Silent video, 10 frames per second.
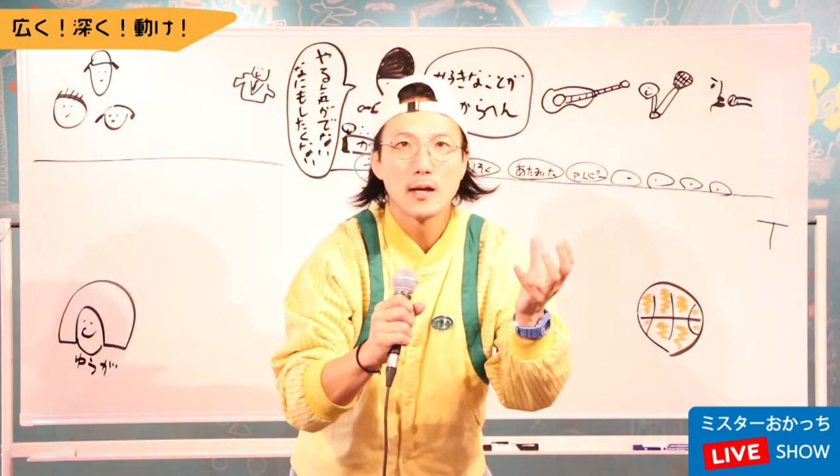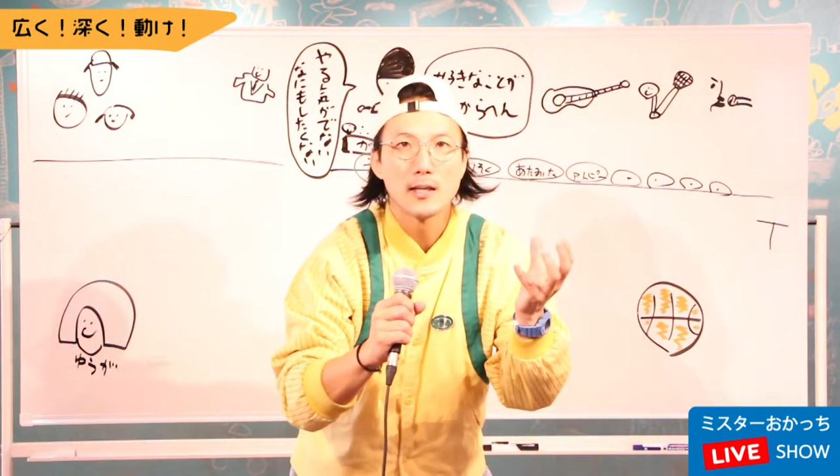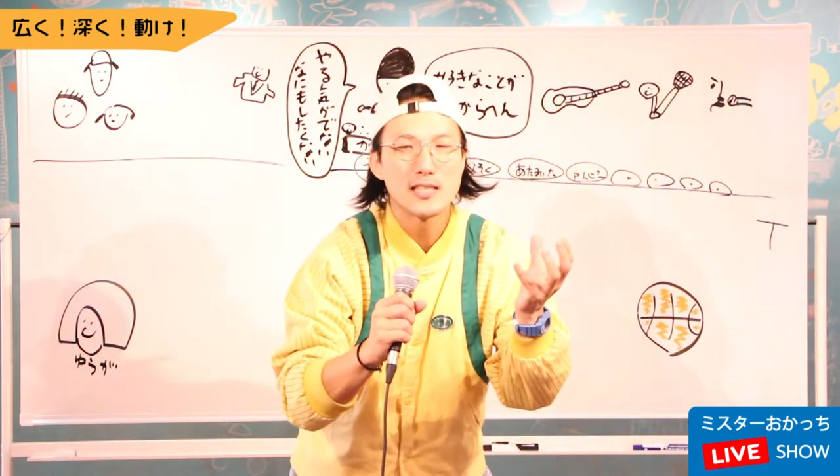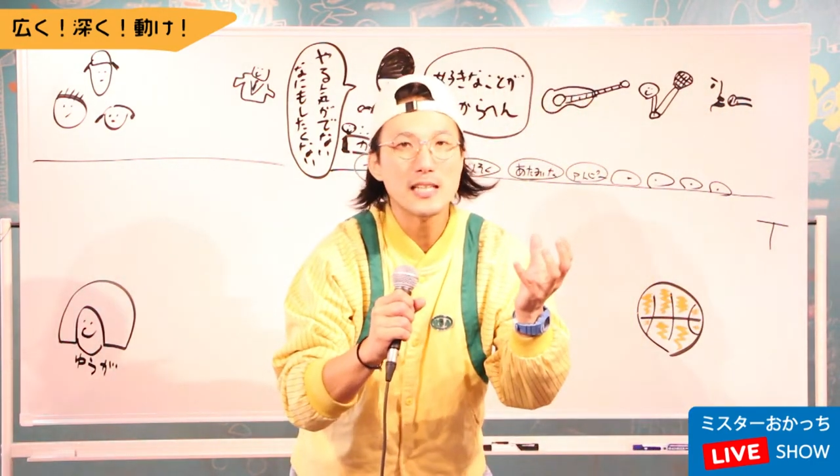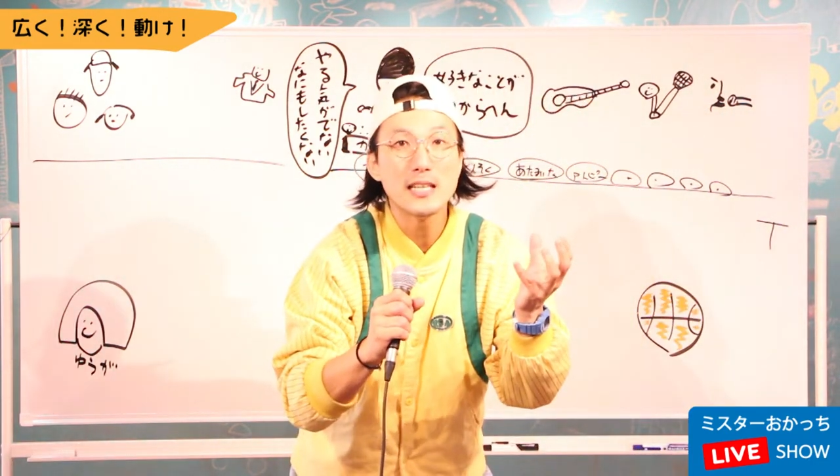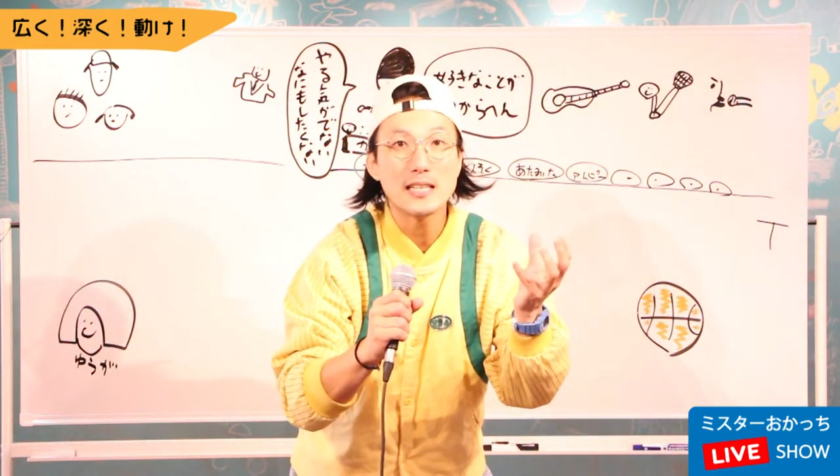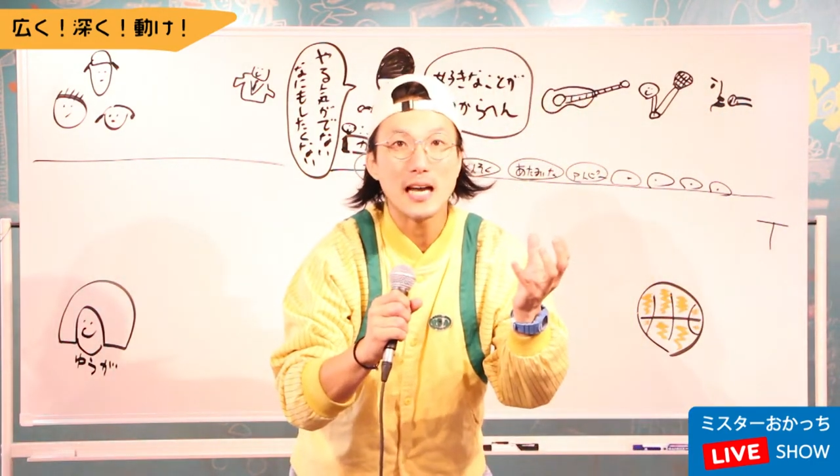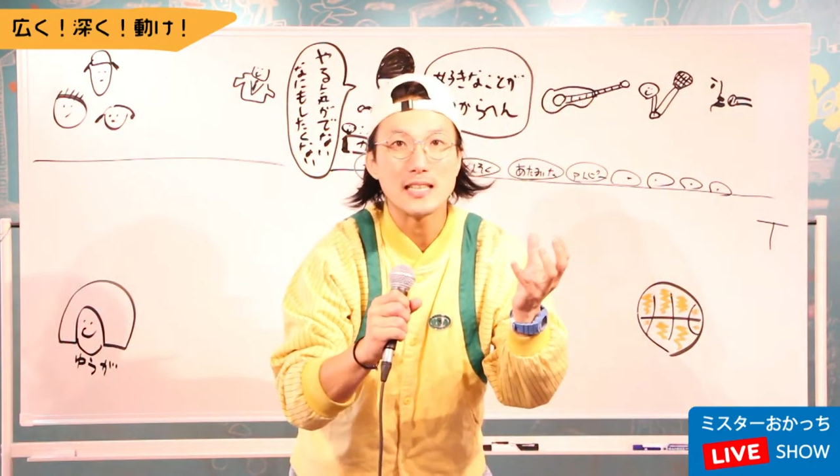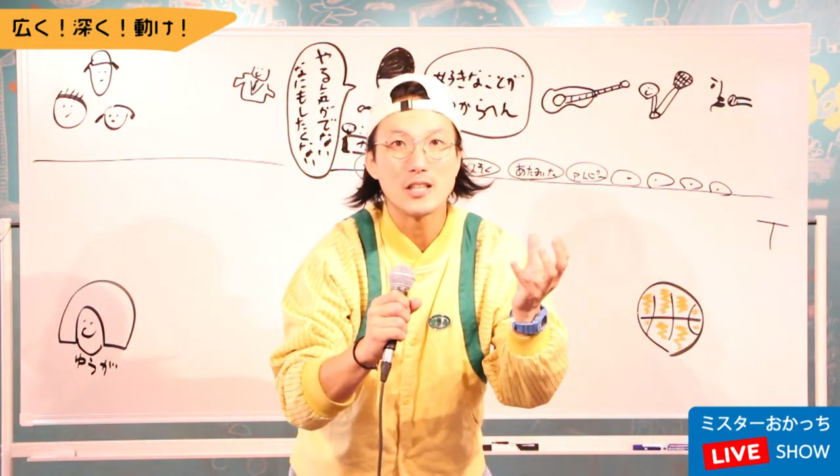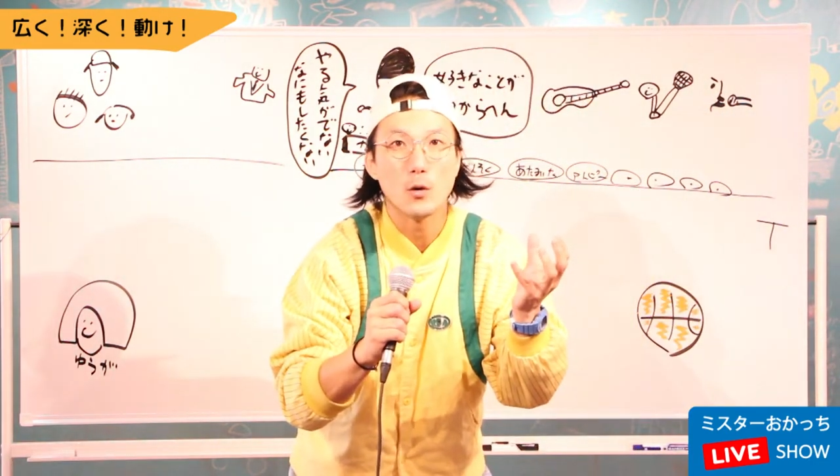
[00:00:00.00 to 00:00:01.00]
死に
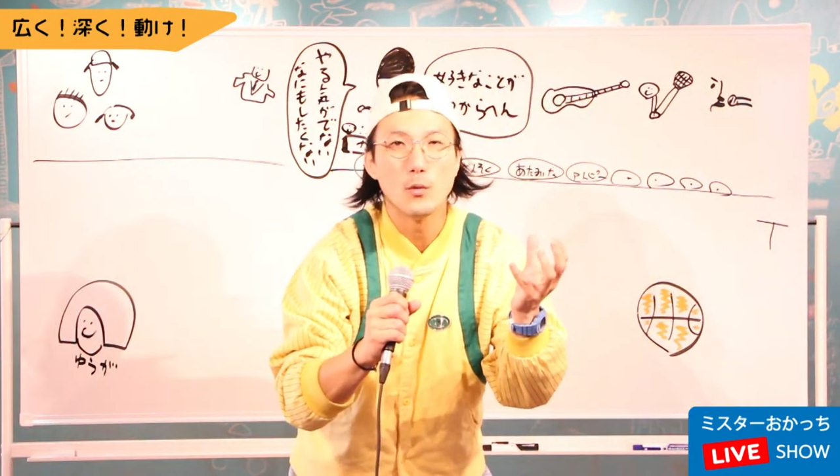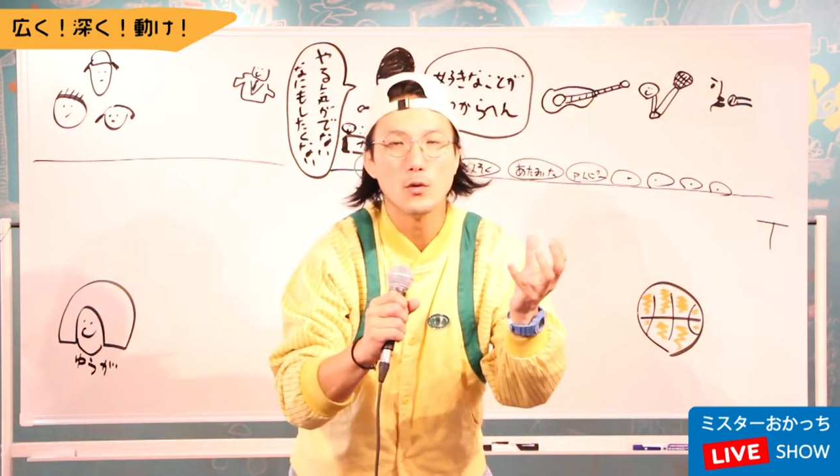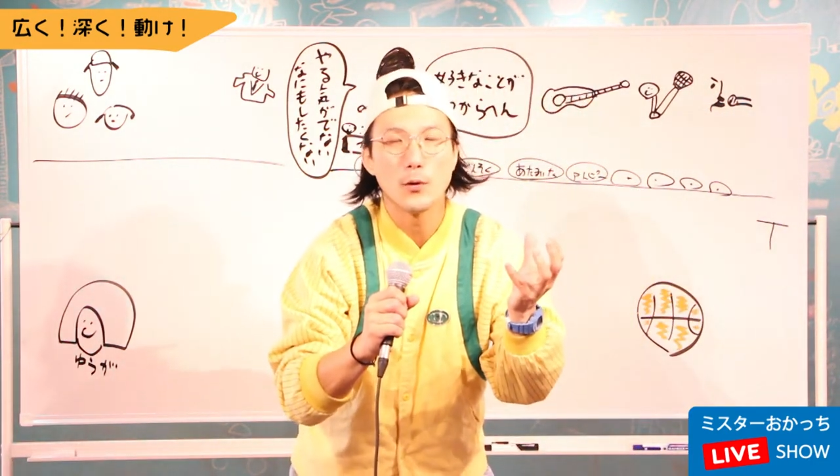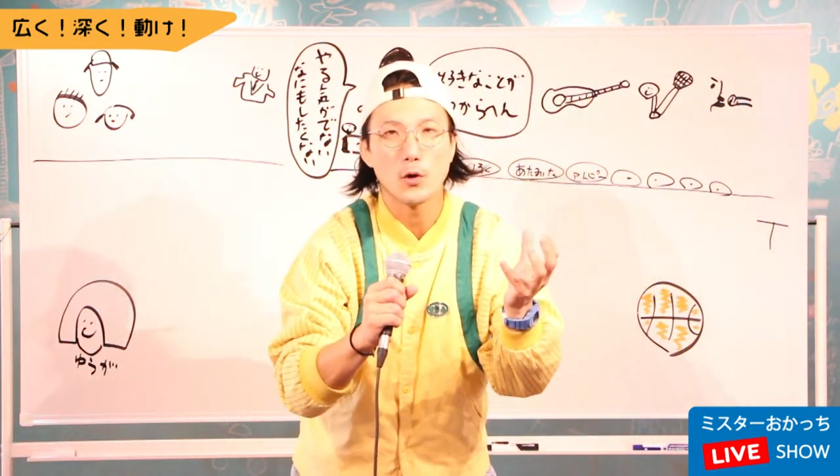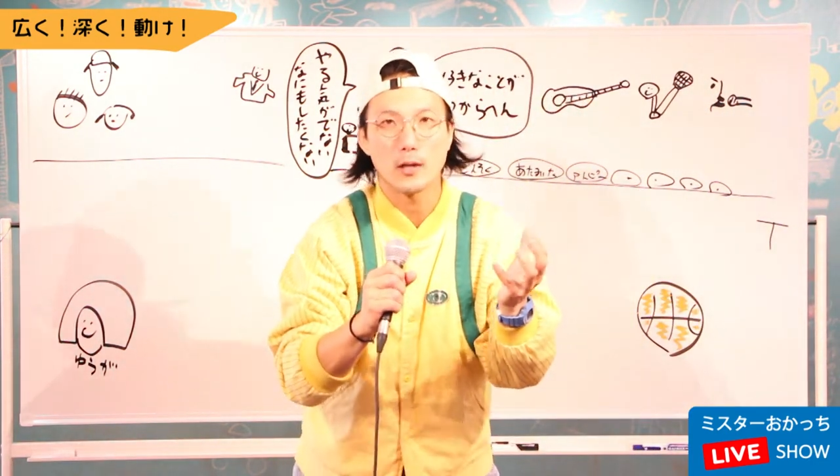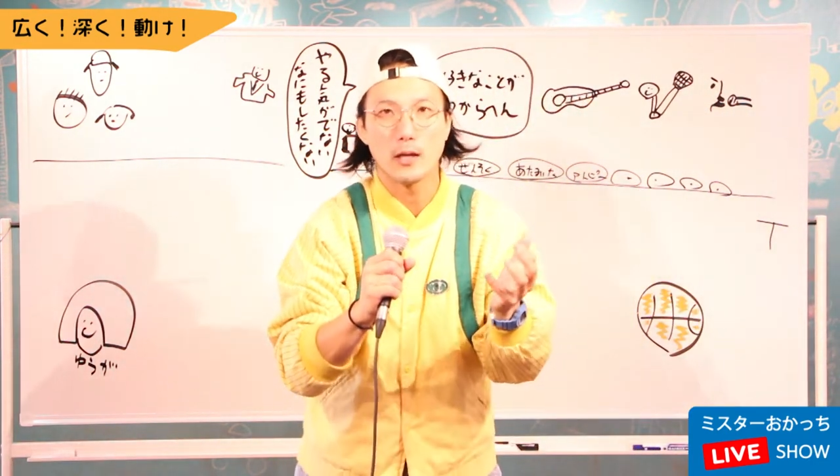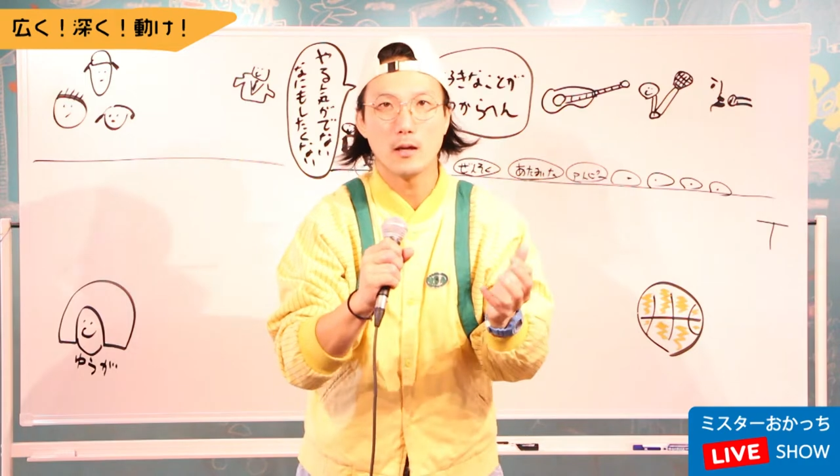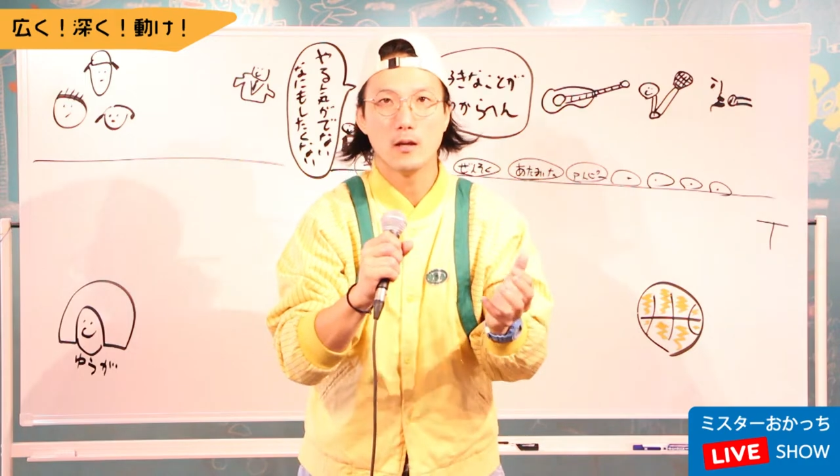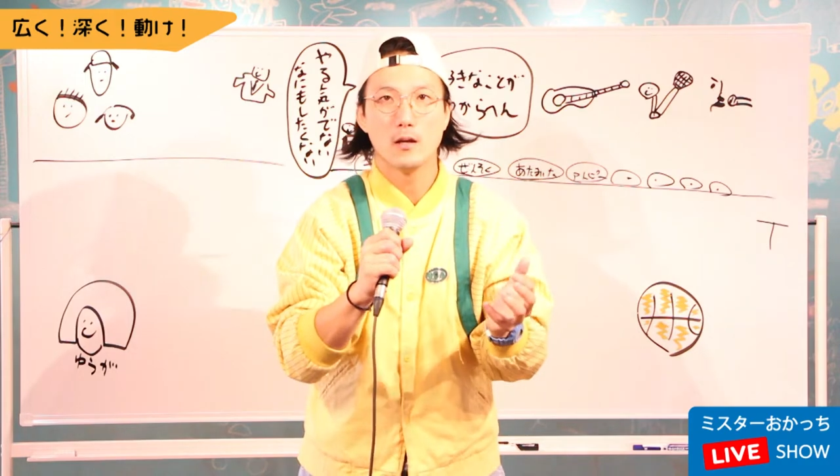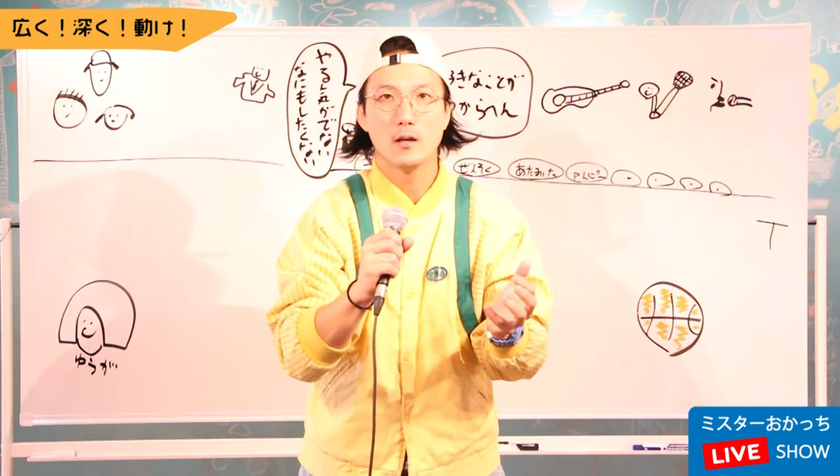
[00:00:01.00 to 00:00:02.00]
たいって思う病気